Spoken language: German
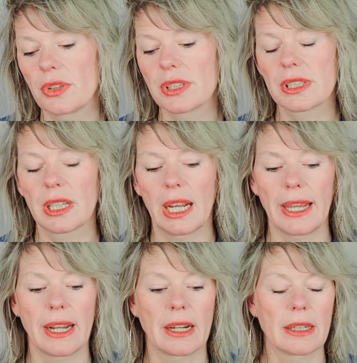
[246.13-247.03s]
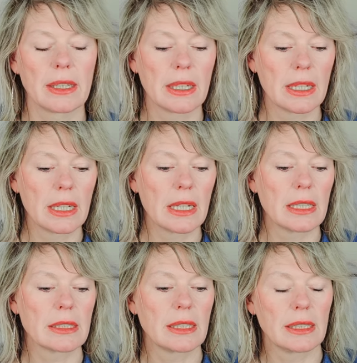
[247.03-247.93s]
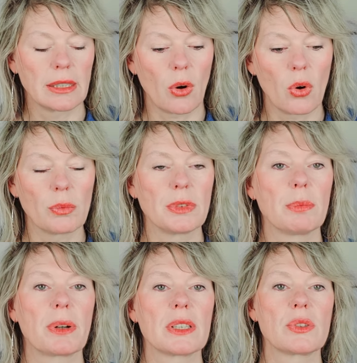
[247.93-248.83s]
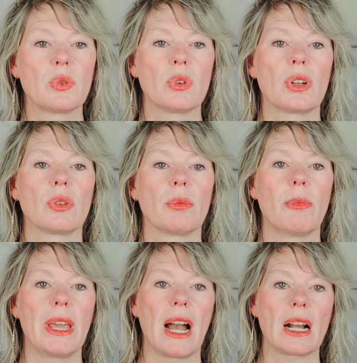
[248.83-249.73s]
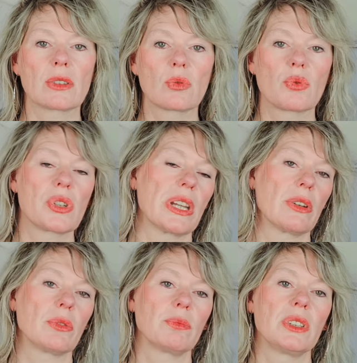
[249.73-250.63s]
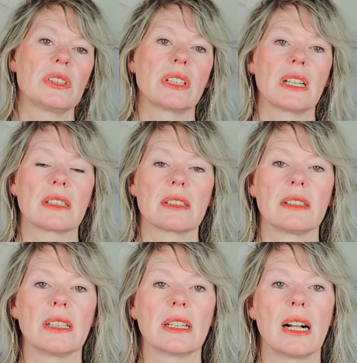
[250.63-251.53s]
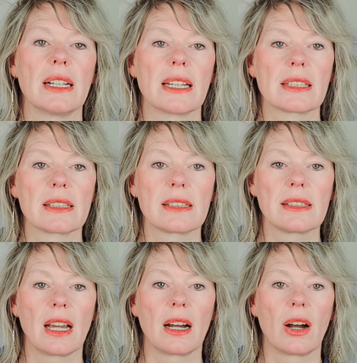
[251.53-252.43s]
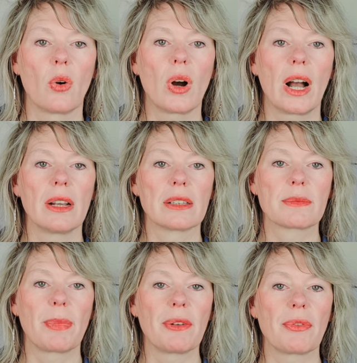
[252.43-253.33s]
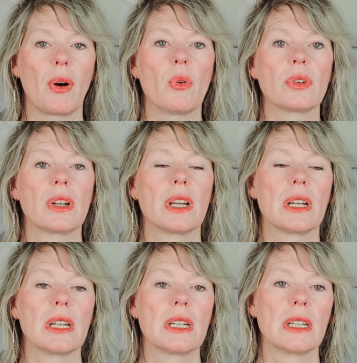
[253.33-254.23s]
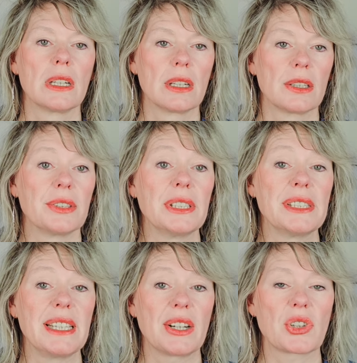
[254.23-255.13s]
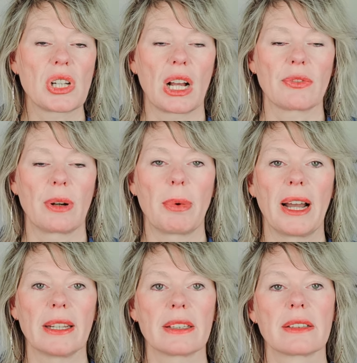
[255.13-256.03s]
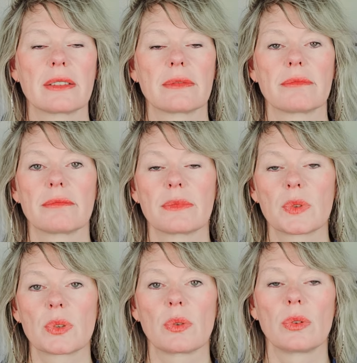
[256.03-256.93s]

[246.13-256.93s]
ist kleiner. Es geht ja auch um Depressionen, um Angstzustände, um diese ganzen Dinge. All das ist ja auch alles bei Frauen sehr stark verbreitet. So.